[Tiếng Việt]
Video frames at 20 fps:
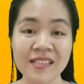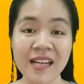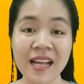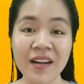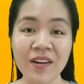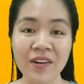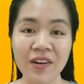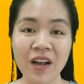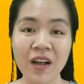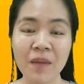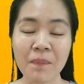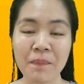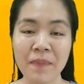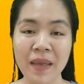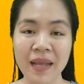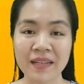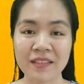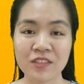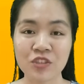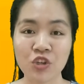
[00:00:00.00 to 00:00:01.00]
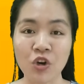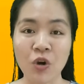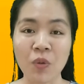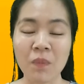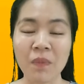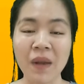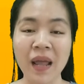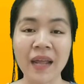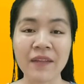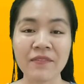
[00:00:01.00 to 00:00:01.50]
ra rồi đó, bạn
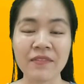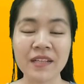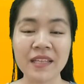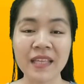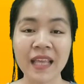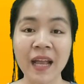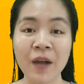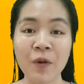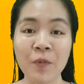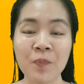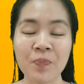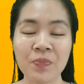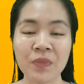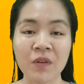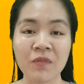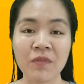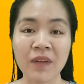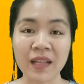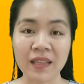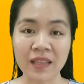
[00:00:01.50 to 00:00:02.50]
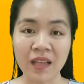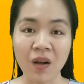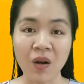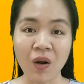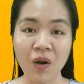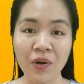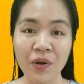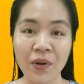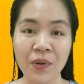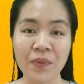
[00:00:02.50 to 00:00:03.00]
trộn lại với nhau và
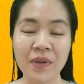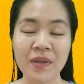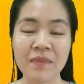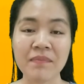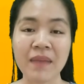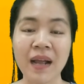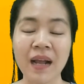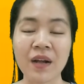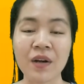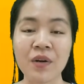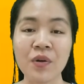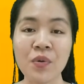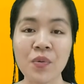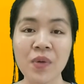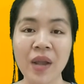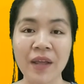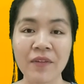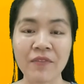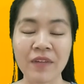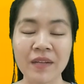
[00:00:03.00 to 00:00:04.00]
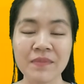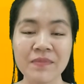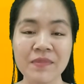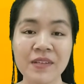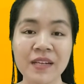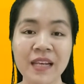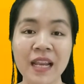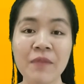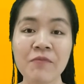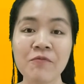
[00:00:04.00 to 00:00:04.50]
thoa đều lên mặt, lưu lại phải
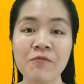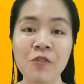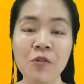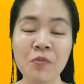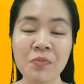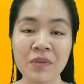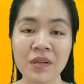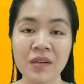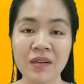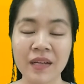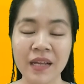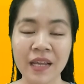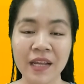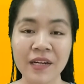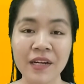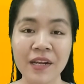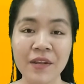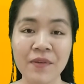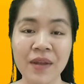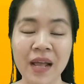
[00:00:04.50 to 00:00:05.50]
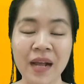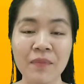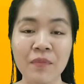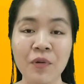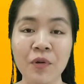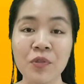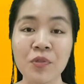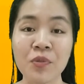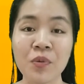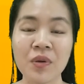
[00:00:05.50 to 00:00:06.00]
mười lăm phút, thực hiện đều đặn
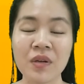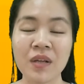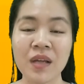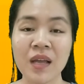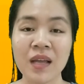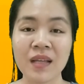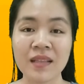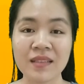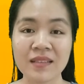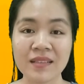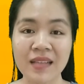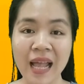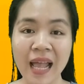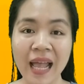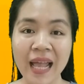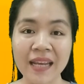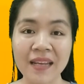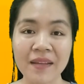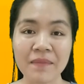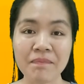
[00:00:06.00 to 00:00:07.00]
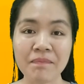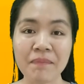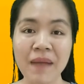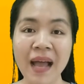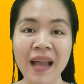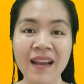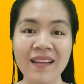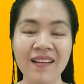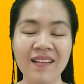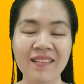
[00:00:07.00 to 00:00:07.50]
mỗi tuần từ hai đến
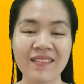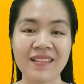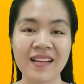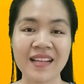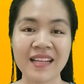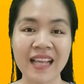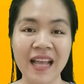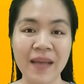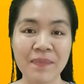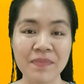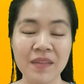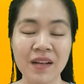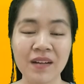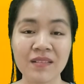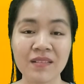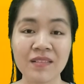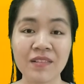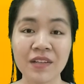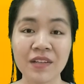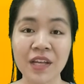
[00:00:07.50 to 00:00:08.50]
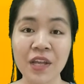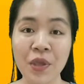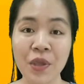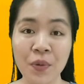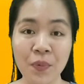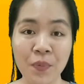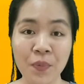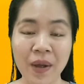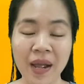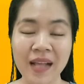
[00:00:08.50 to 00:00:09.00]
ba lần để cảm nhận được cái
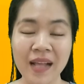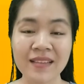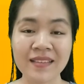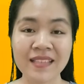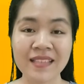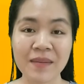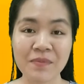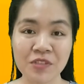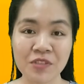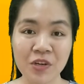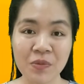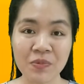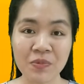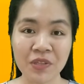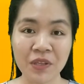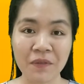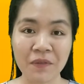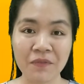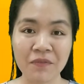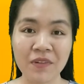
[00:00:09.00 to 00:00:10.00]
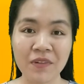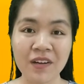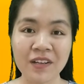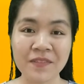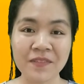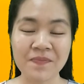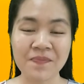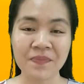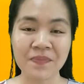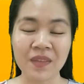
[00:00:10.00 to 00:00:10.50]
hiệu quả chăm sóc tuyệt vời.